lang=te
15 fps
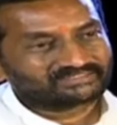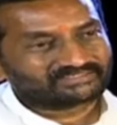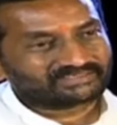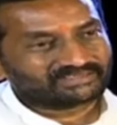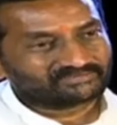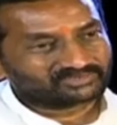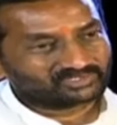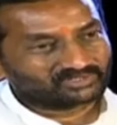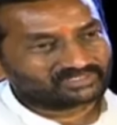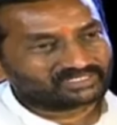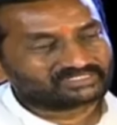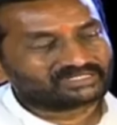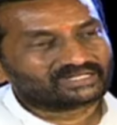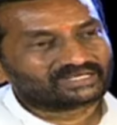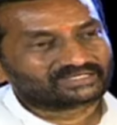సీఎం సొంత
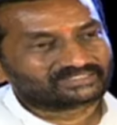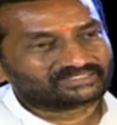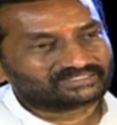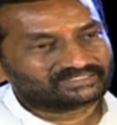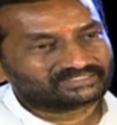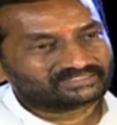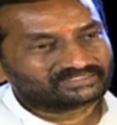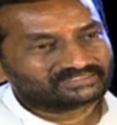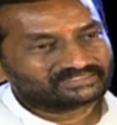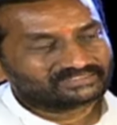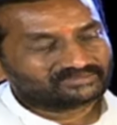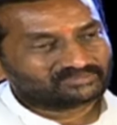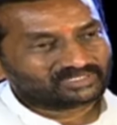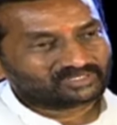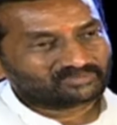జిల్లా కదా
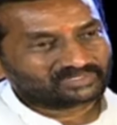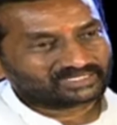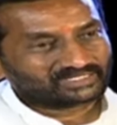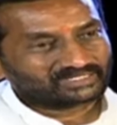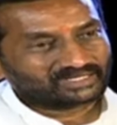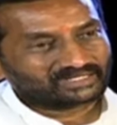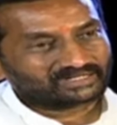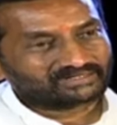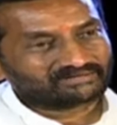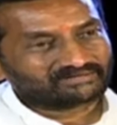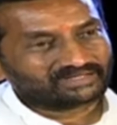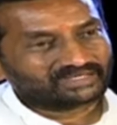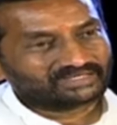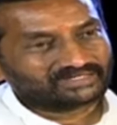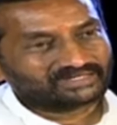మరో పక్కన ఆరు
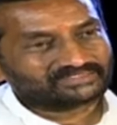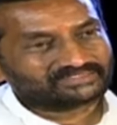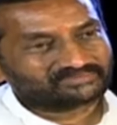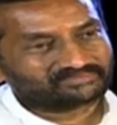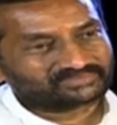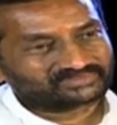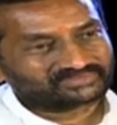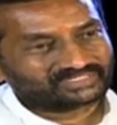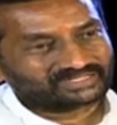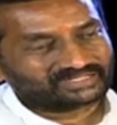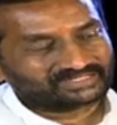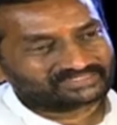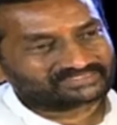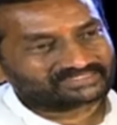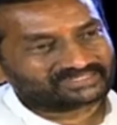అడుగులు ఆయన అని చెప్తుంటారు
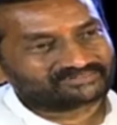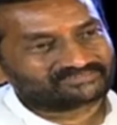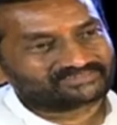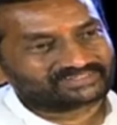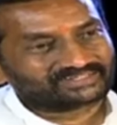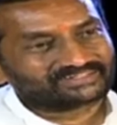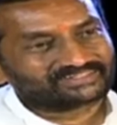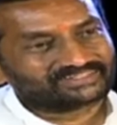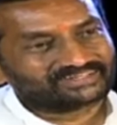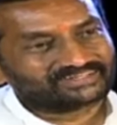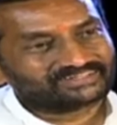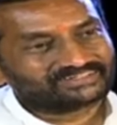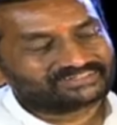హరీష్ గారు ఉంటారు కదా